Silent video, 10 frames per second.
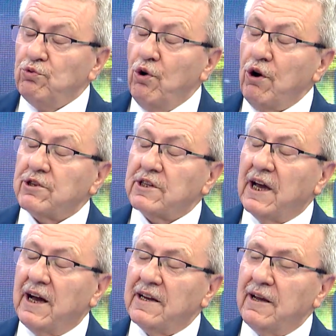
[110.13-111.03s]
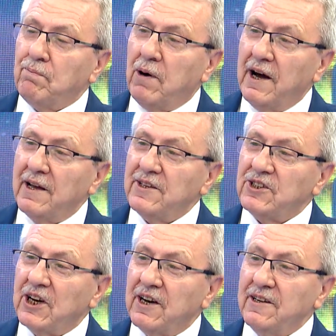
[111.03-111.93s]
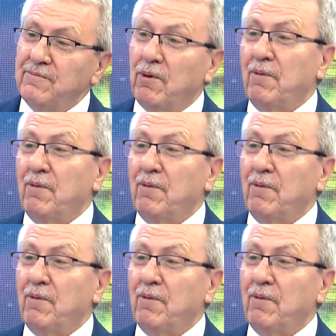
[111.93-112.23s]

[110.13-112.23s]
Dört tane padişahın